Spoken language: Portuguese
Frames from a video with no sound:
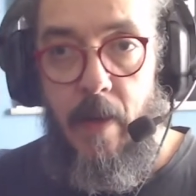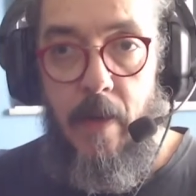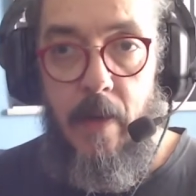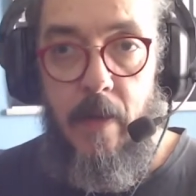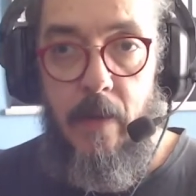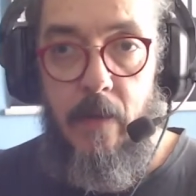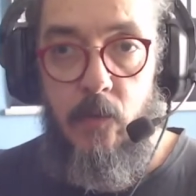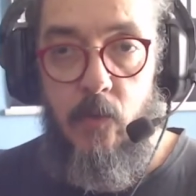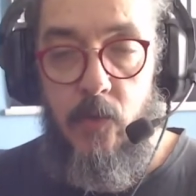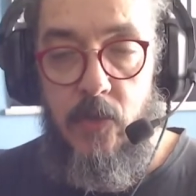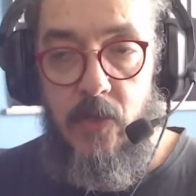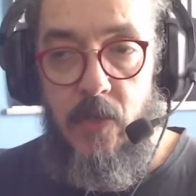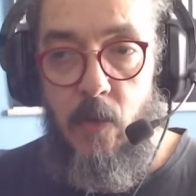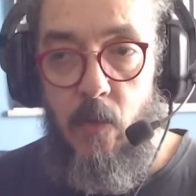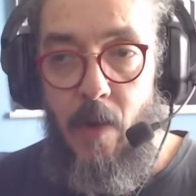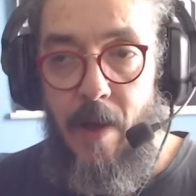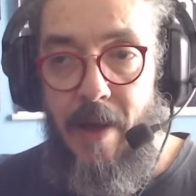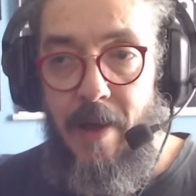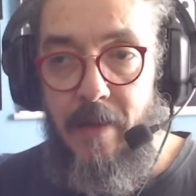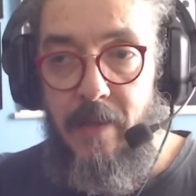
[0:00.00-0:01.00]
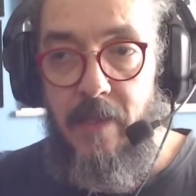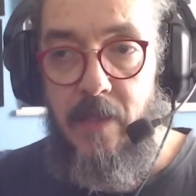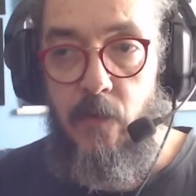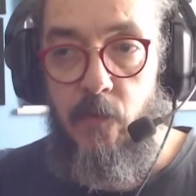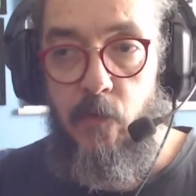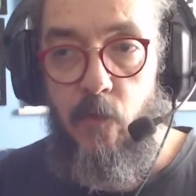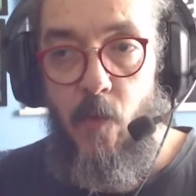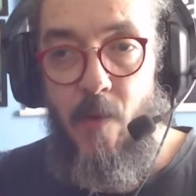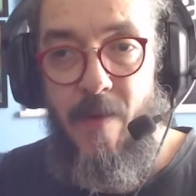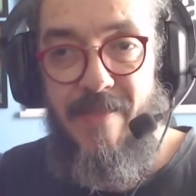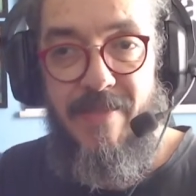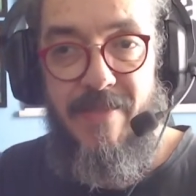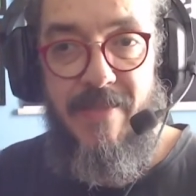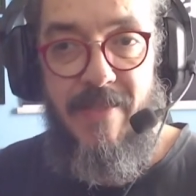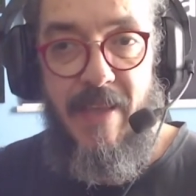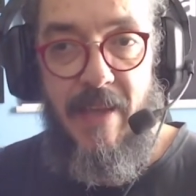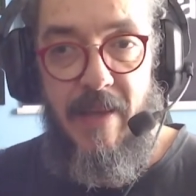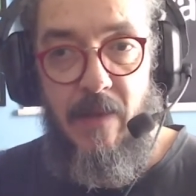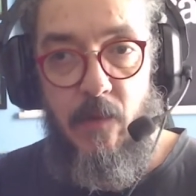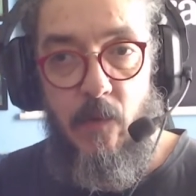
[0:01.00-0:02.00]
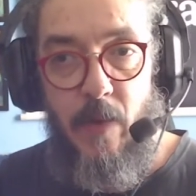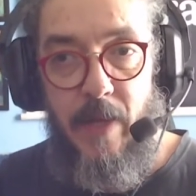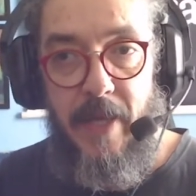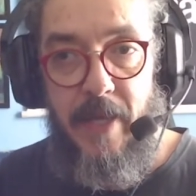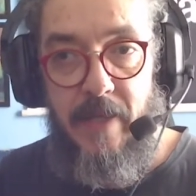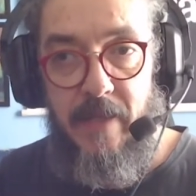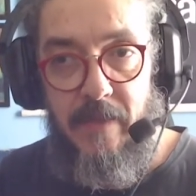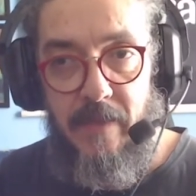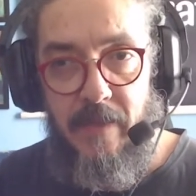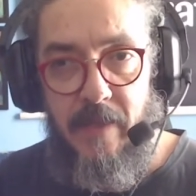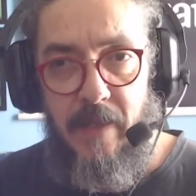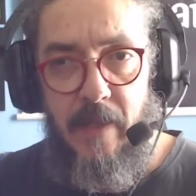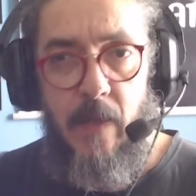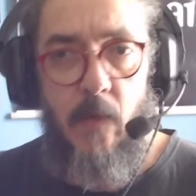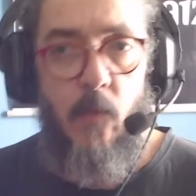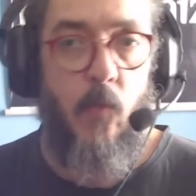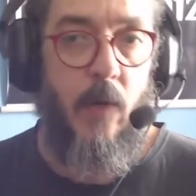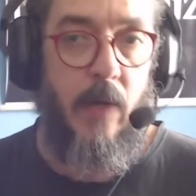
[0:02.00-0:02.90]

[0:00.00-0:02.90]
uh, no seu arquivo NanoRC,